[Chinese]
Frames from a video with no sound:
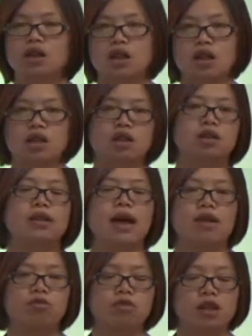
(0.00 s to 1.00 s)
真实
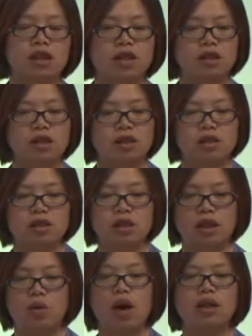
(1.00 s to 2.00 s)
财富的一个增值
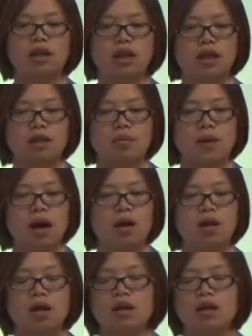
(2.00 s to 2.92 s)
情况的这样的表。